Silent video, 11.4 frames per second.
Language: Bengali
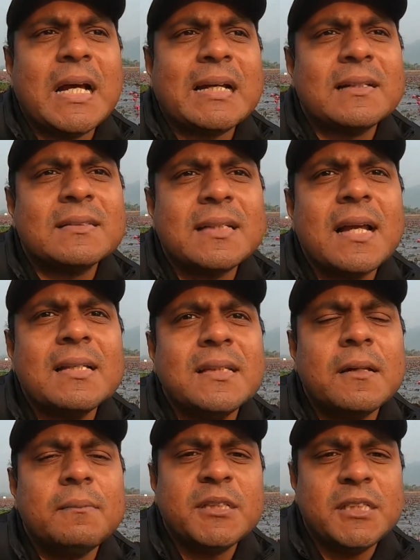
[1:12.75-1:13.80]
ডাটা সায়েন্স
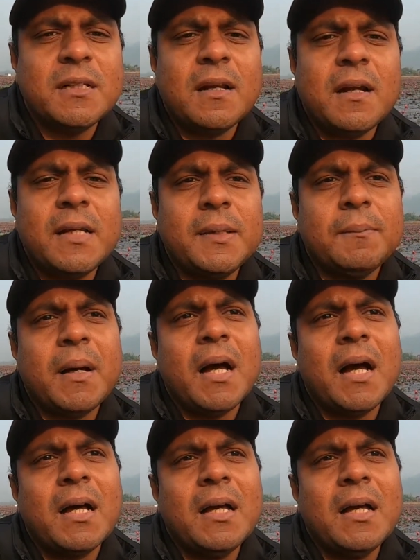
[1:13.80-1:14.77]
আর মেশিন লার্নিং বা